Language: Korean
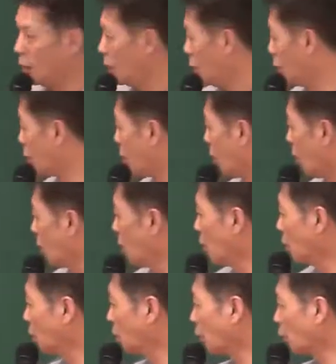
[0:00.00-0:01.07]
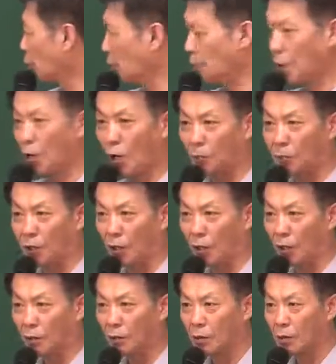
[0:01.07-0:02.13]
여기는 업무정지 써줄 필요가 없죠.
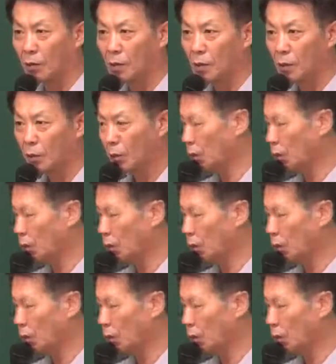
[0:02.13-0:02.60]
이거